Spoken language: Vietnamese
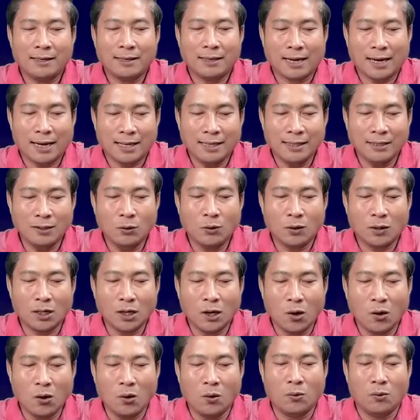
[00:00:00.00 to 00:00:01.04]
cả lại lụa
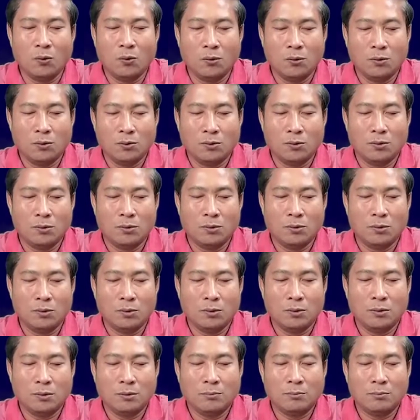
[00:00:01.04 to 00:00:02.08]
đồ
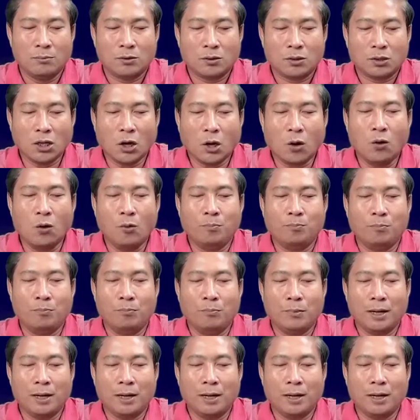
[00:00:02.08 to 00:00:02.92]
tốp